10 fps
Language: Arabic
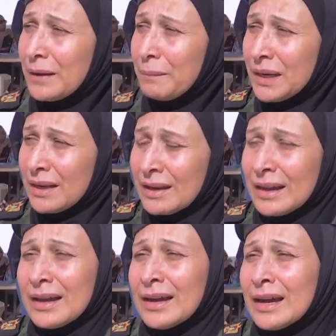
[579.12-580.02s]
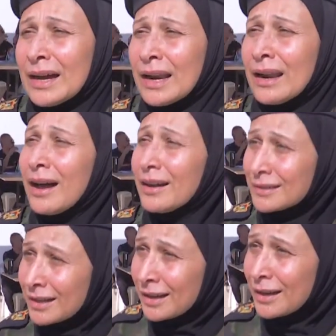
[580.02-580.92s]
من
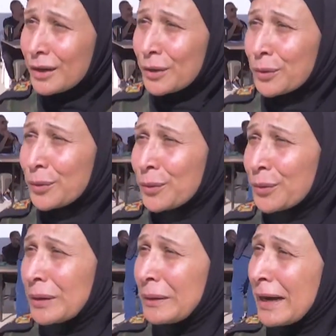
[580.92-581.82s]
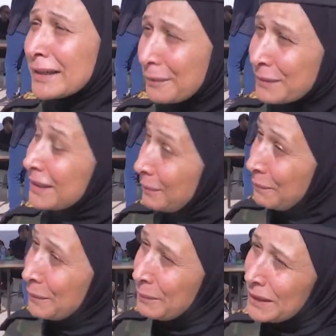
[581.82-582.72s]
الأعضاء وأكثر من 70%
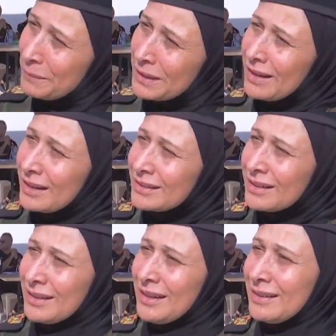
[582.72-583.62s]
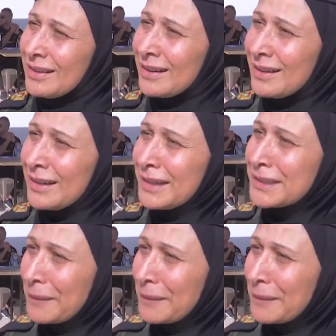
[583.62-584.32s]
من الأعضاء إحنا آه،